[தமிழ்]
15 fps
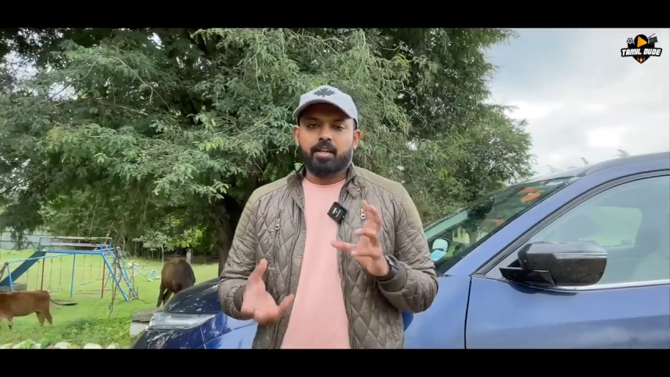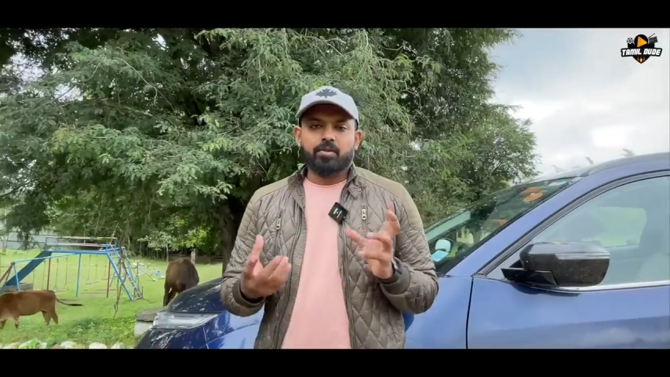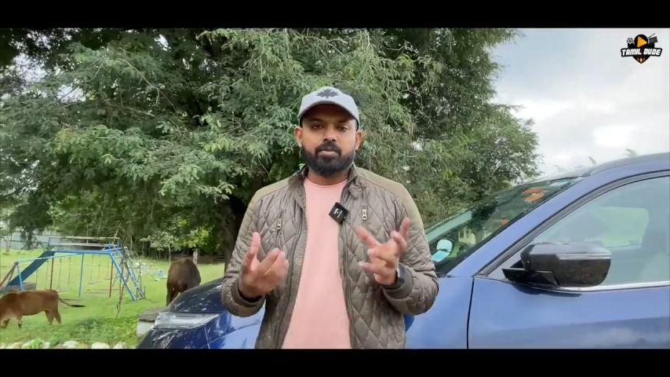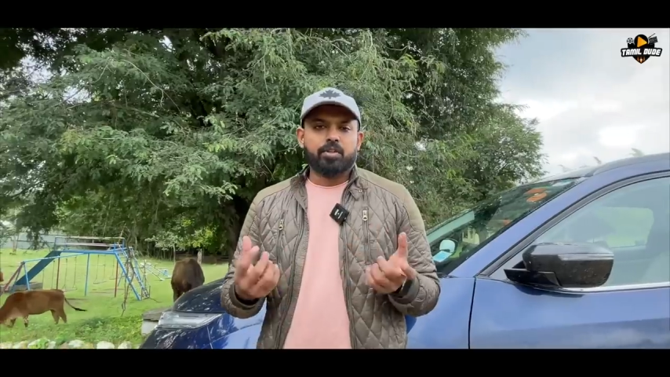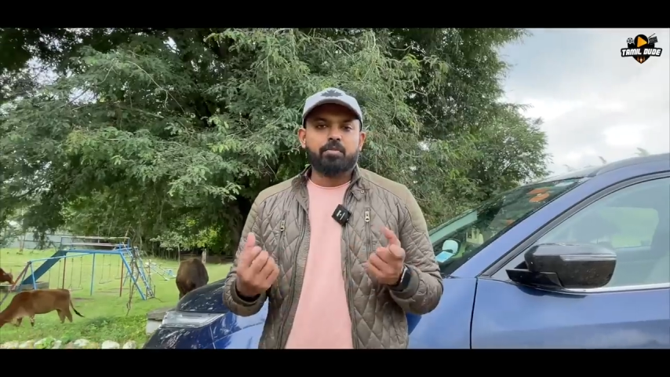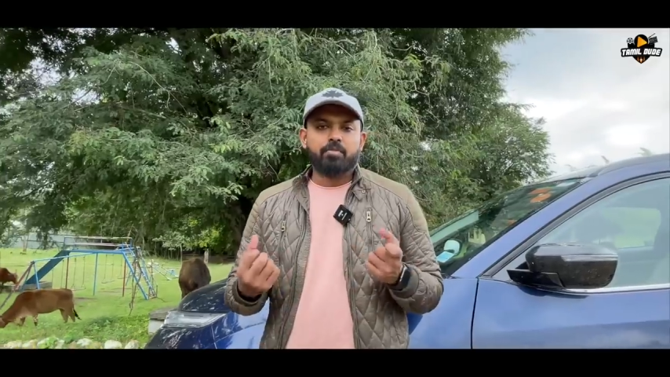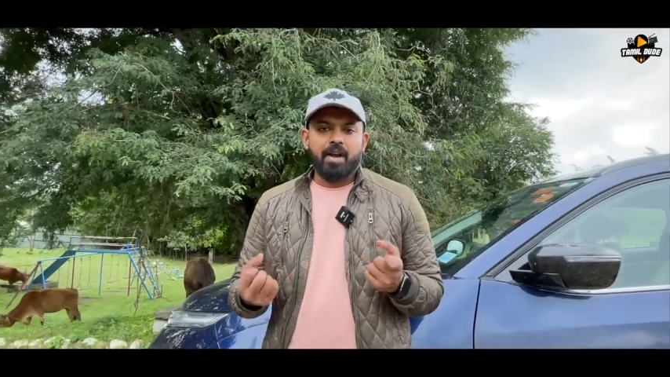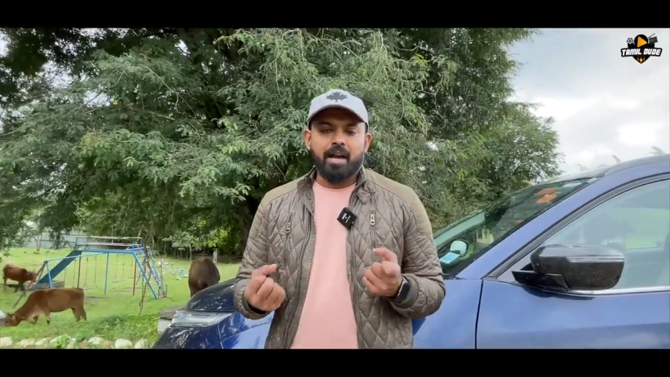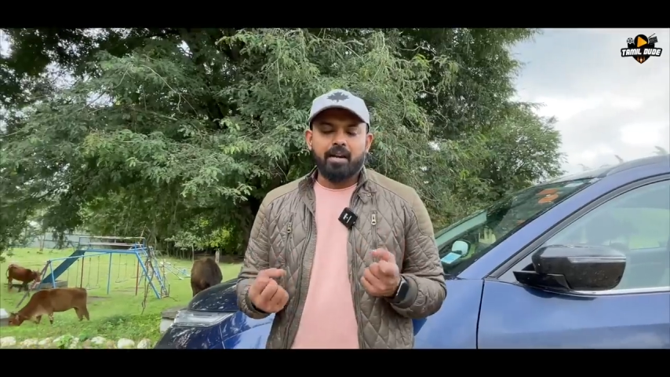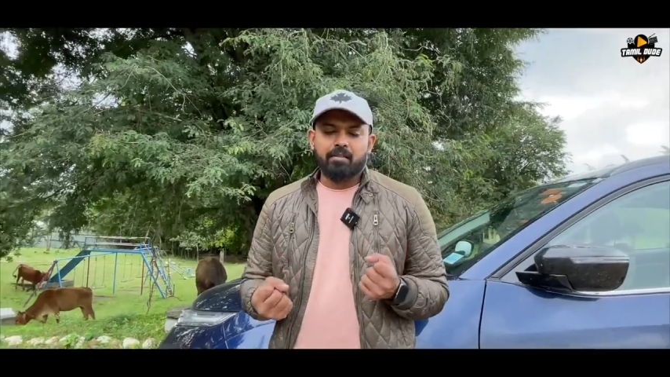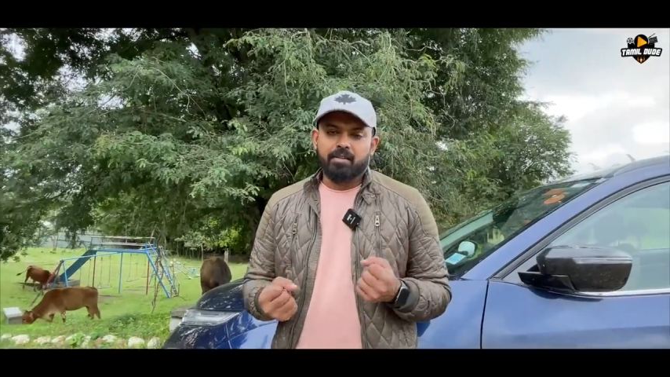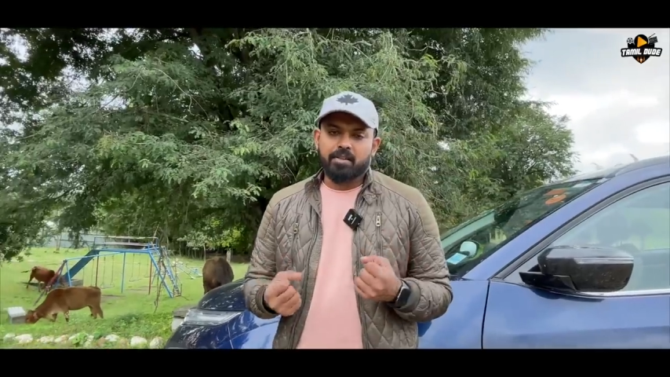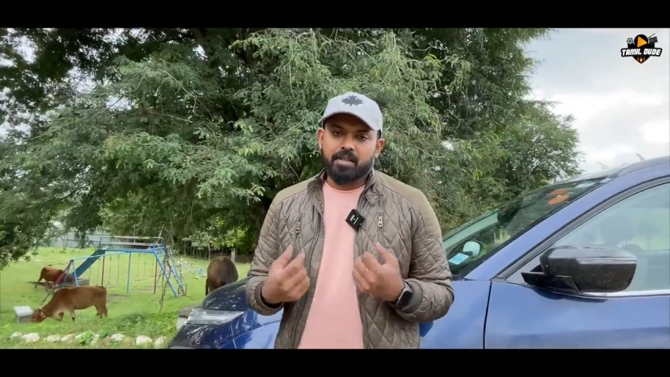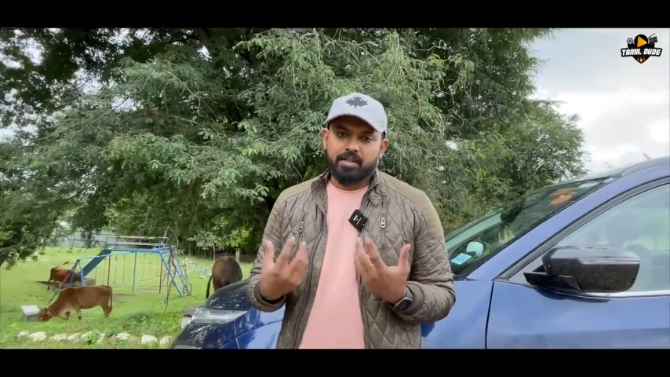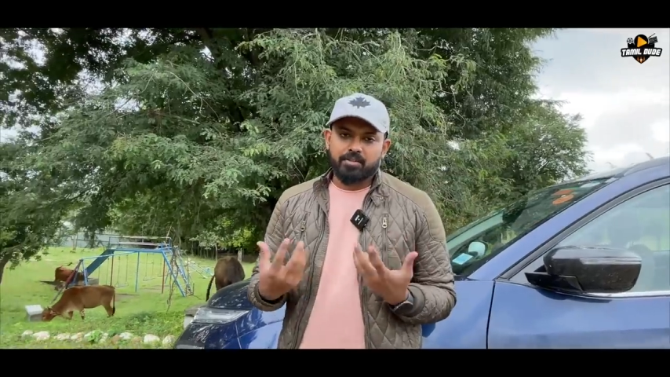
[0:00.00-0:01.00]
ஹவுஸ்லேயும் மேலே
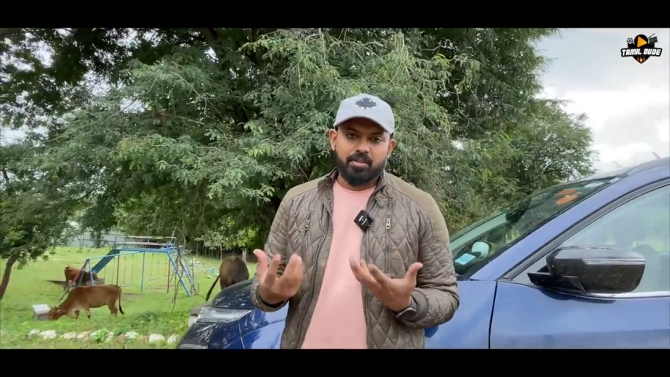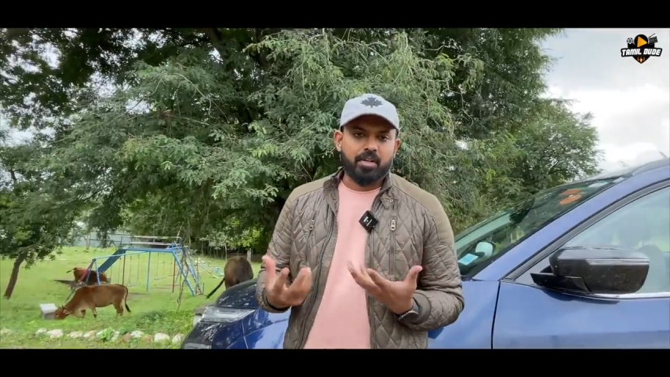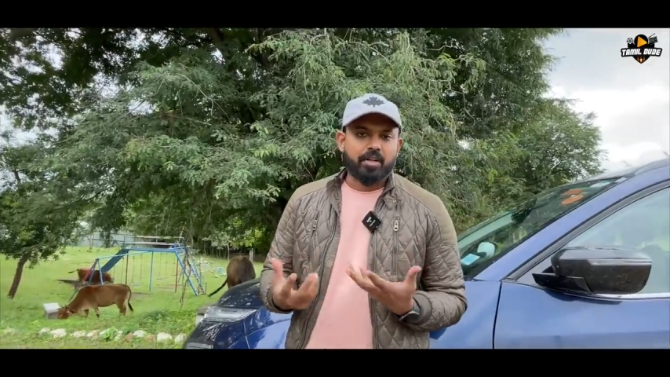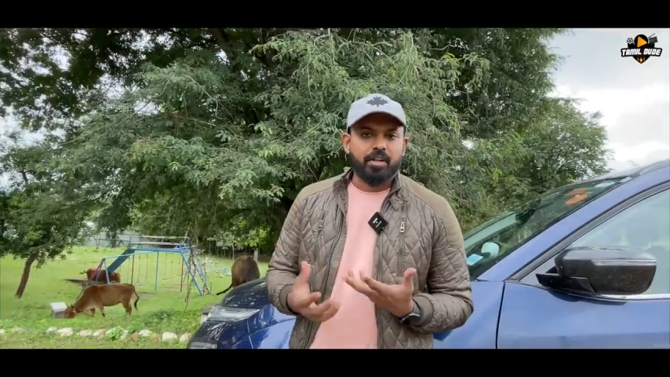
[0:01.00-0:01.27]
வந்து ஆக்சுவலாக